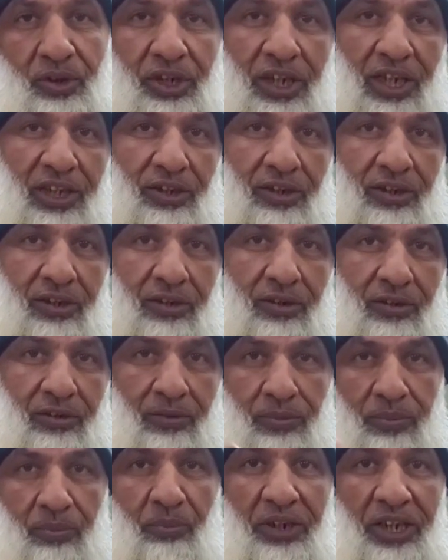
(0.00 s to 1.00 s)
चंद
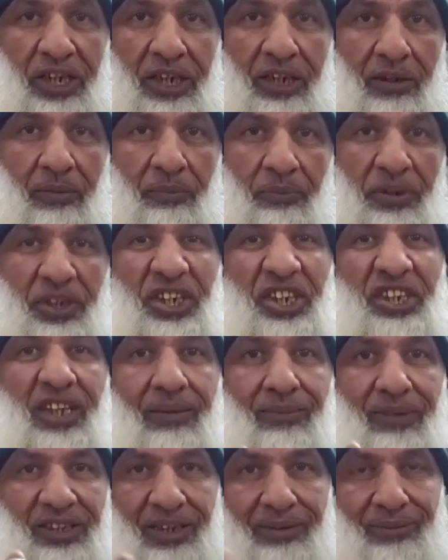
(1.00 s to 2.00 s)
बड़ी
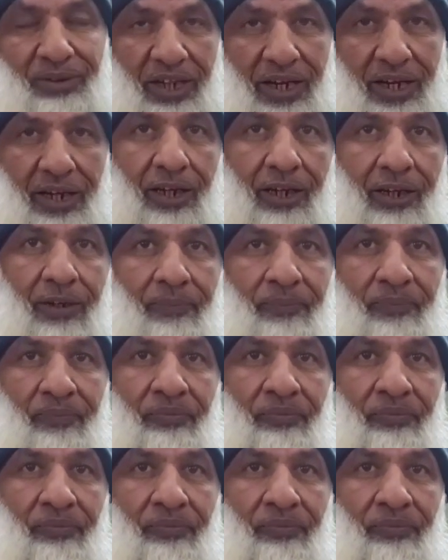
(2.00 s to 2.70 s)
पचीदा बातें बताएंगे